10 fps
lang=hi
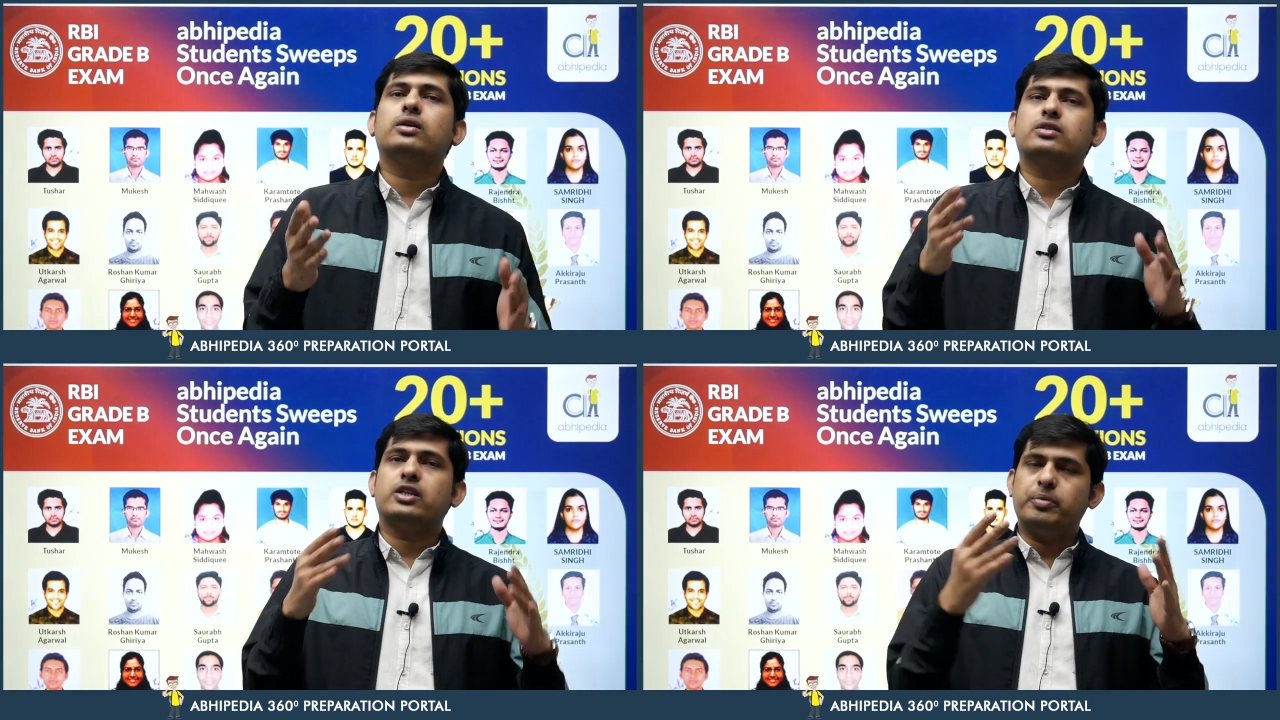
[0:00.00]

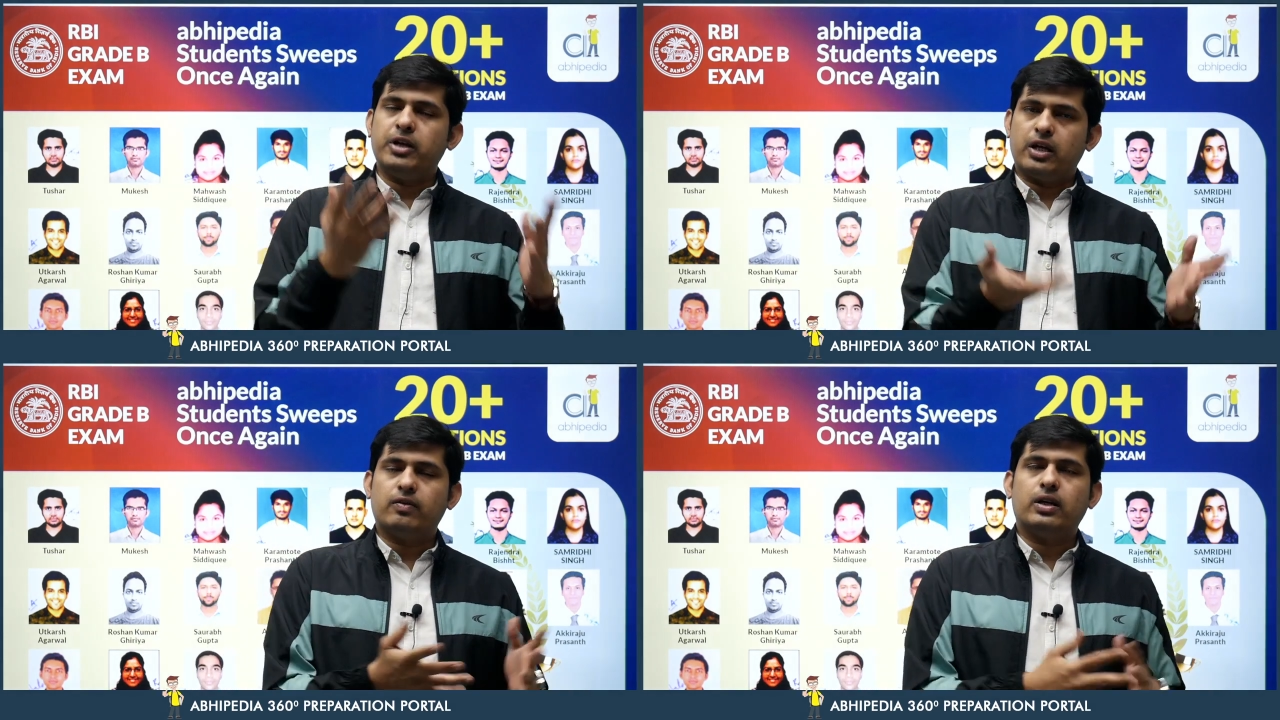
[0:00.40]
सेबी
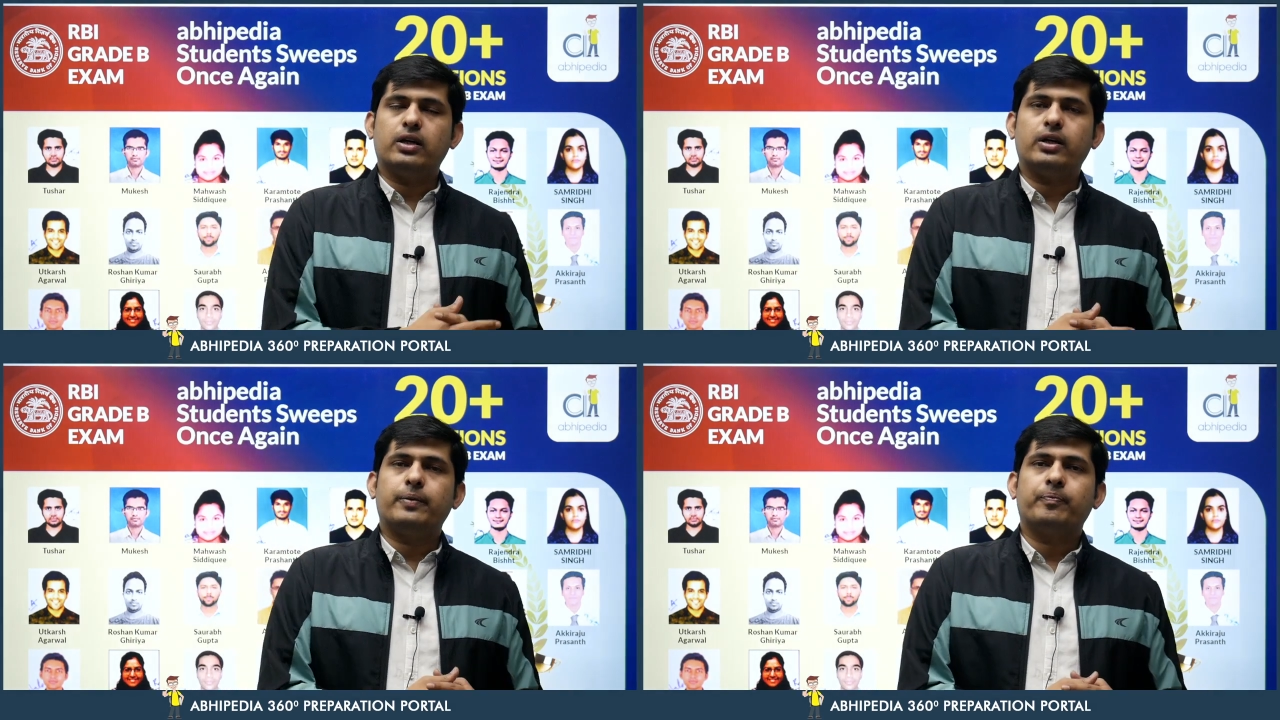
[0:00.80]
आने वाली
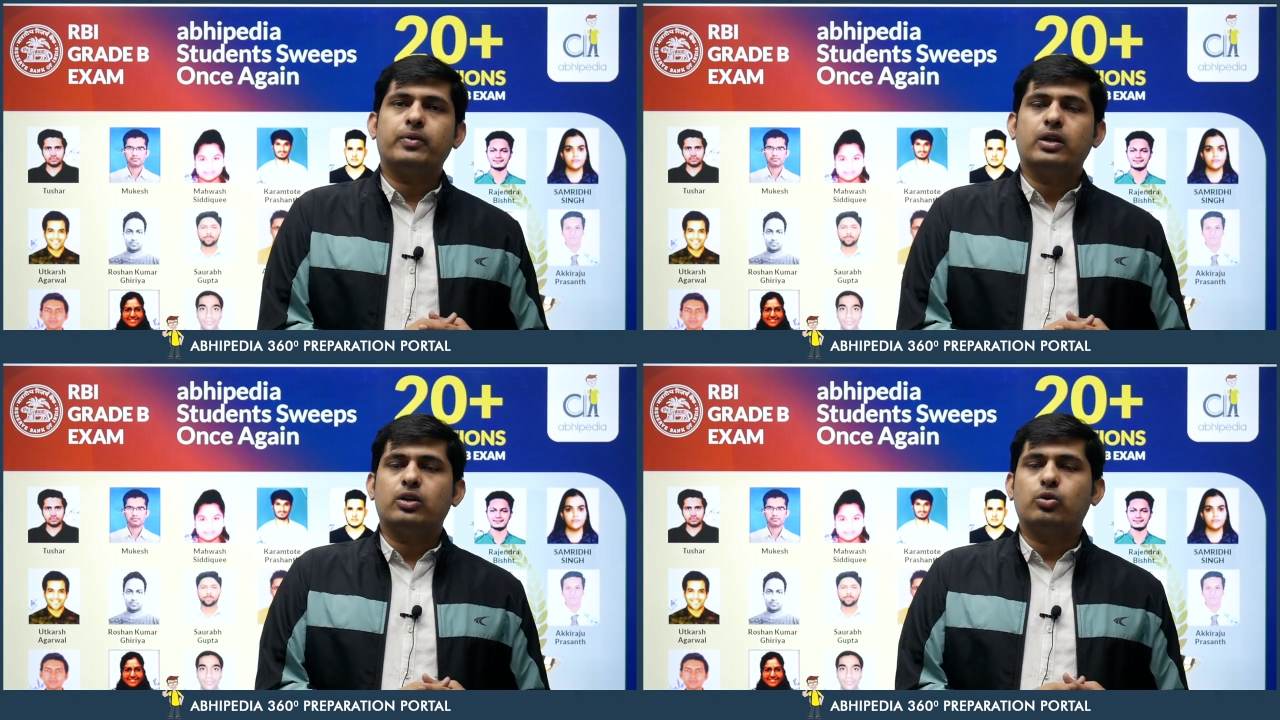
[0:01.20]
है
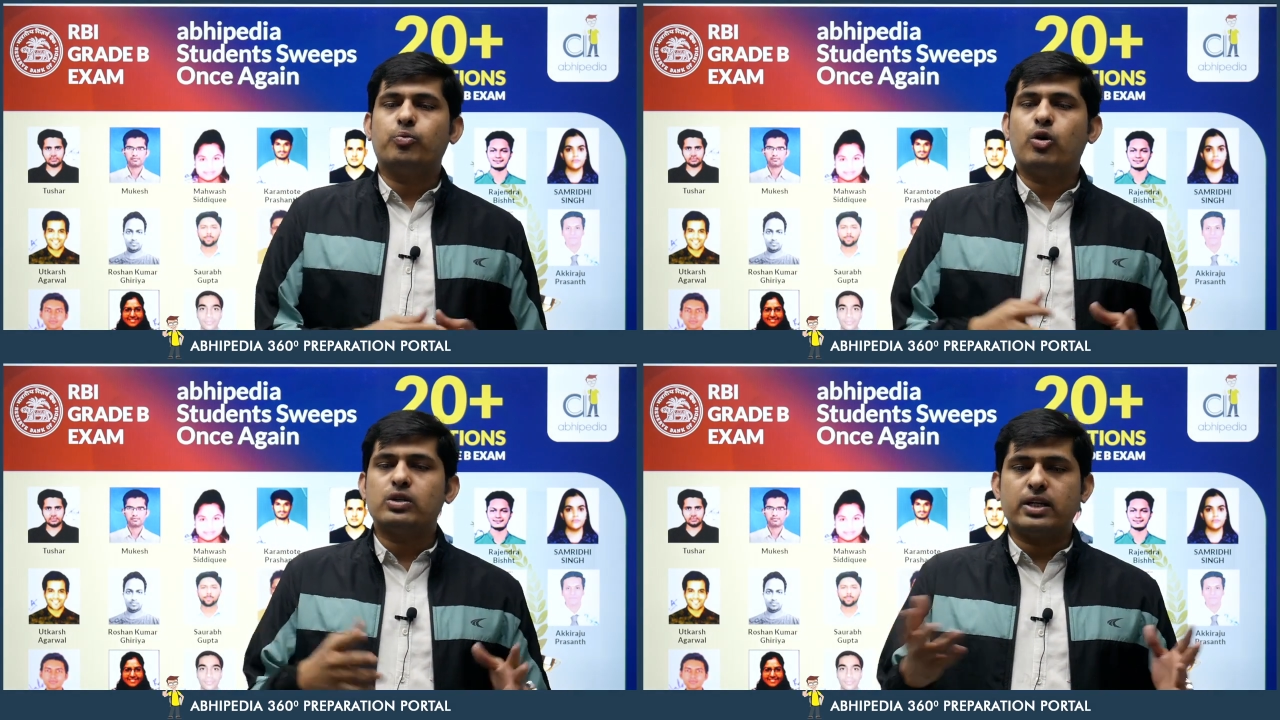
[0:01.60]
तो
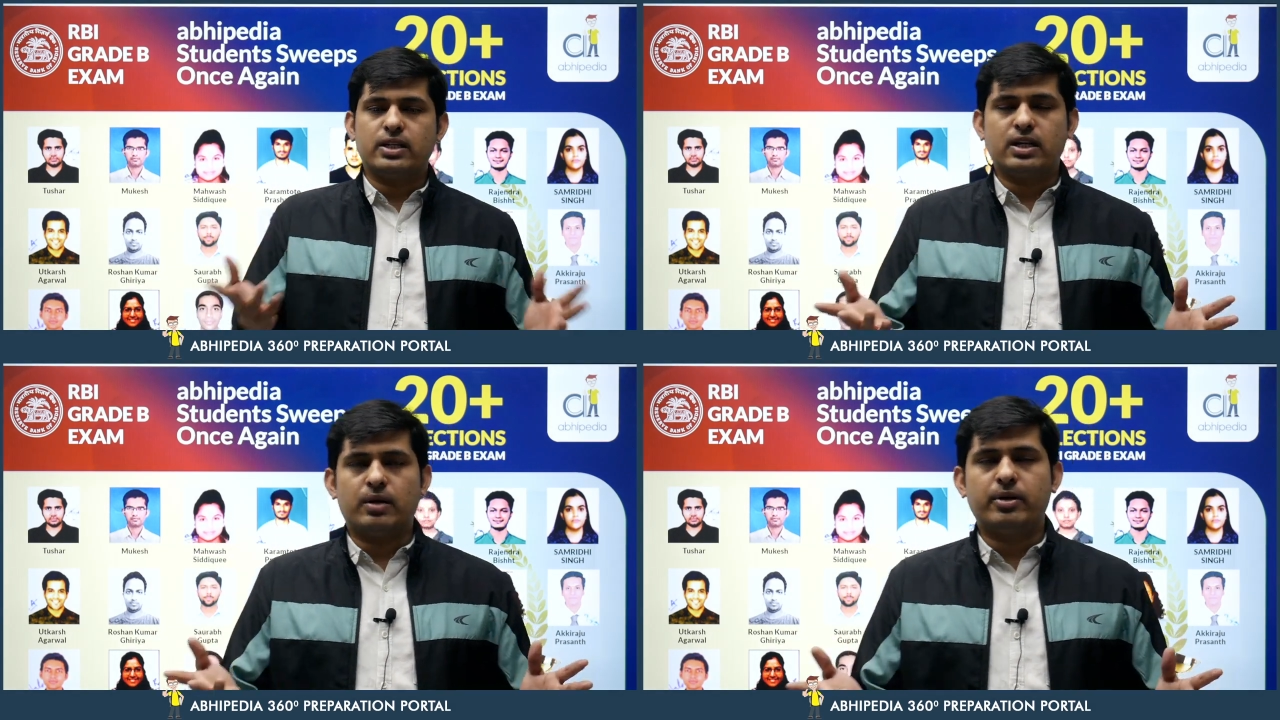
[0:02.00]
बहुत सारे
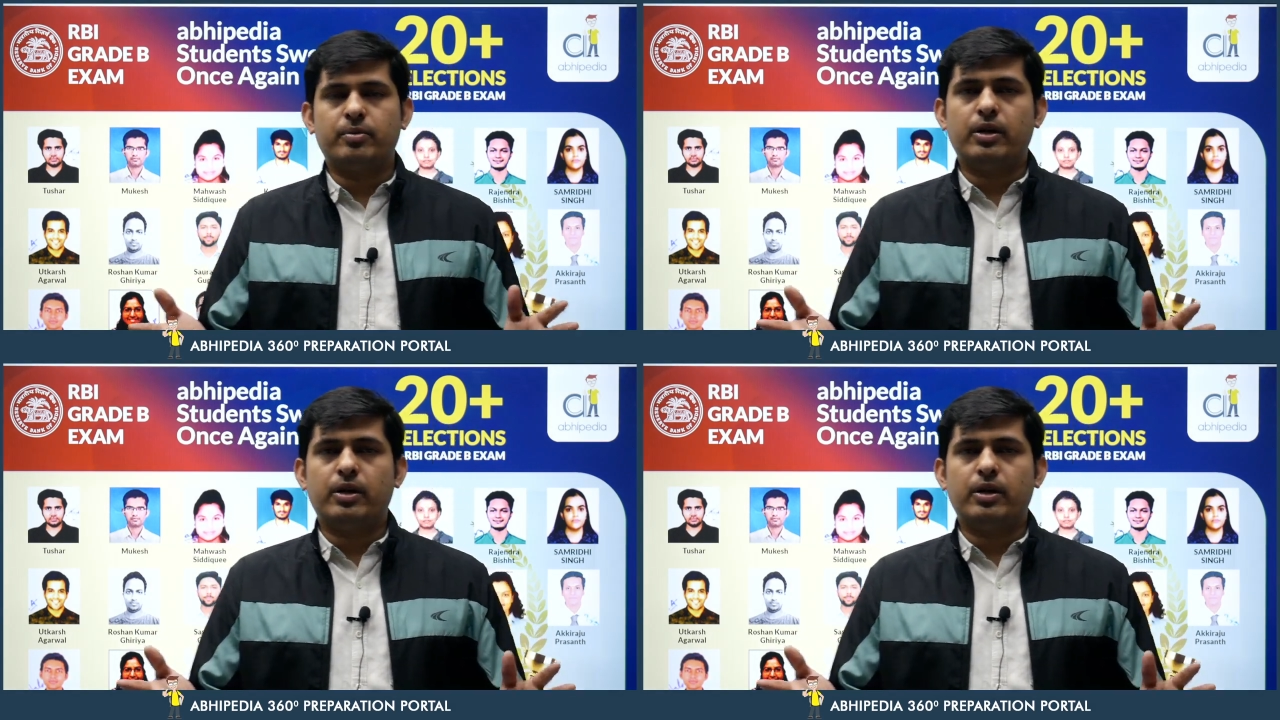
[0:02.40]
एग्ज़ाम हैं अभी